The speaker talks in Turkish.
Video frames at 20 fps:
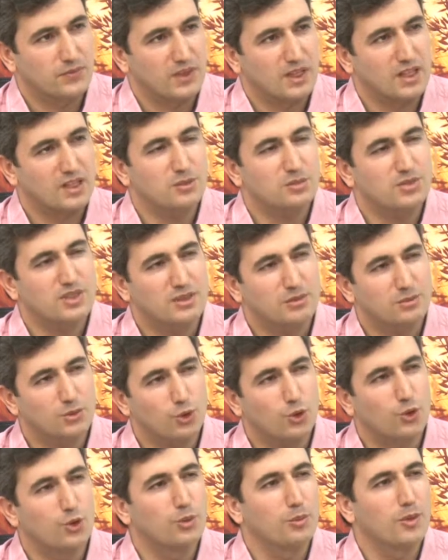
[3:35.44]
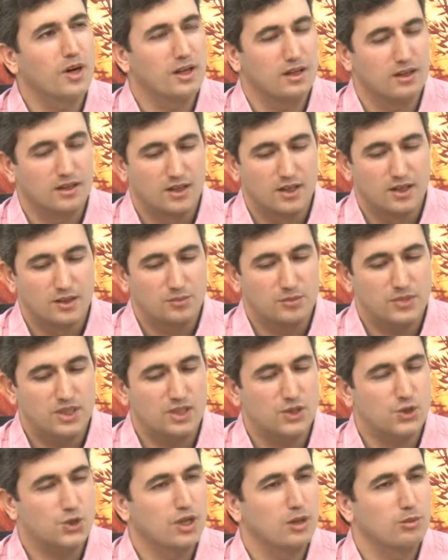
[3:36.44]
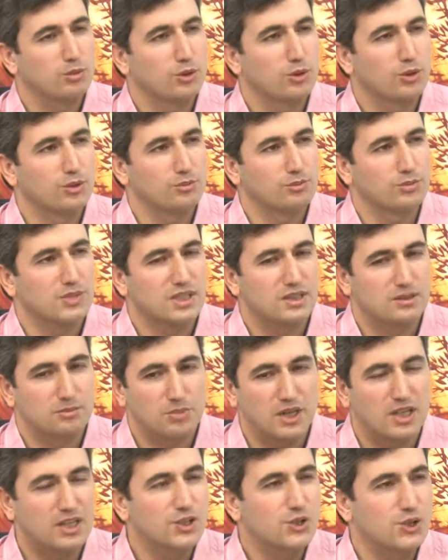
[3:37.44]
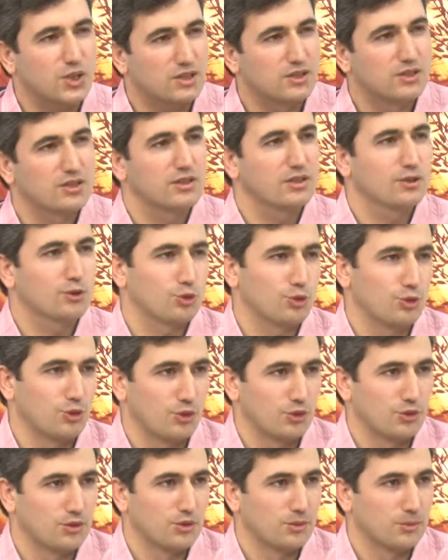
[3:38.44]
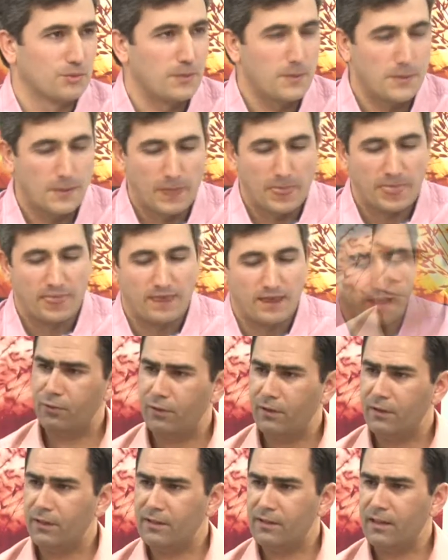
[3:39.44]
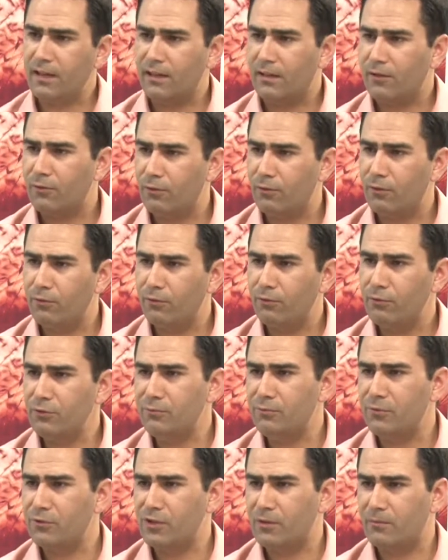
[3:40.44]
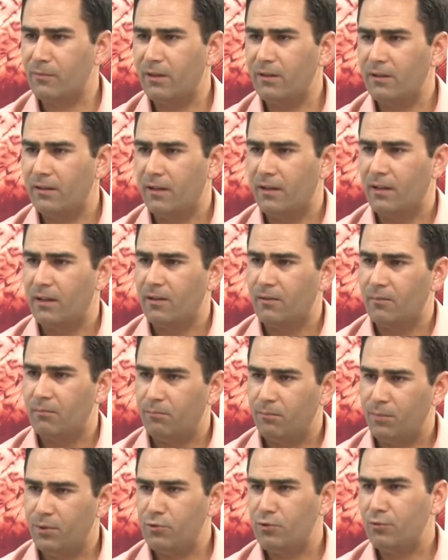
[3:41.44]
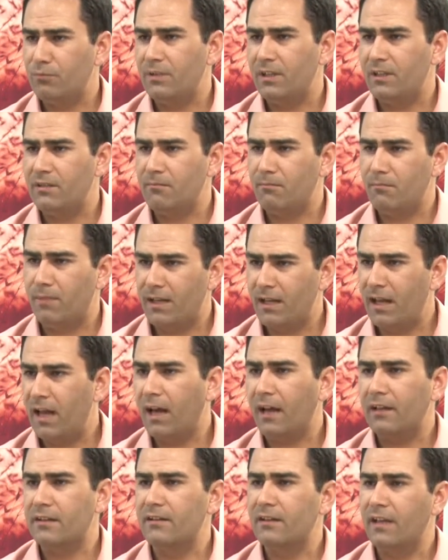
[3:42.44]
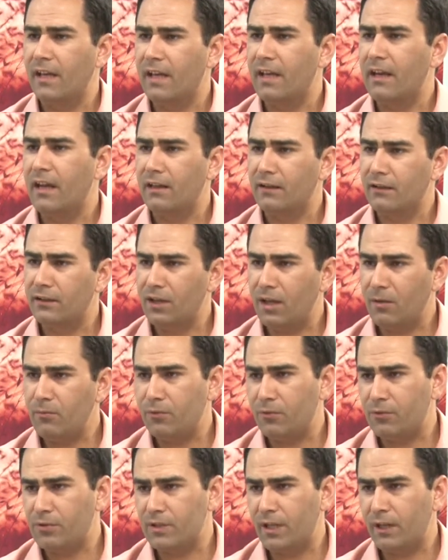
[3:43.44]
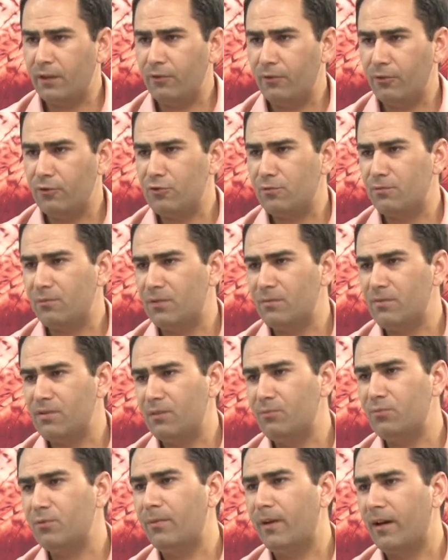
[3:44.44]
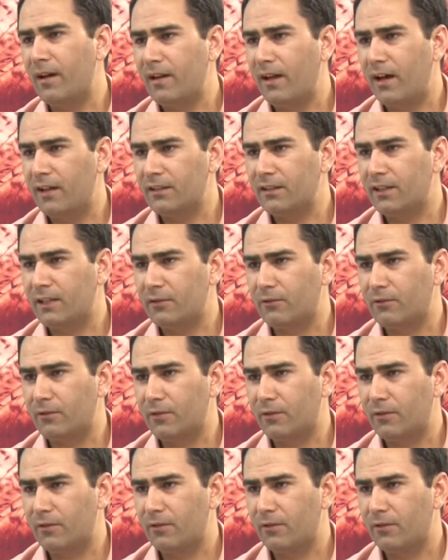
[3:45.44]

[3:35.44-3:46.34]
Hani bize bir okuma, bir şablon, bir bakış açısı sunuyordu. Şöyle desek doğru olur mu o zaman? Bir cümlenin belagatini eğer anlayamıyorsak o cümle bize mübalağalı geliyor.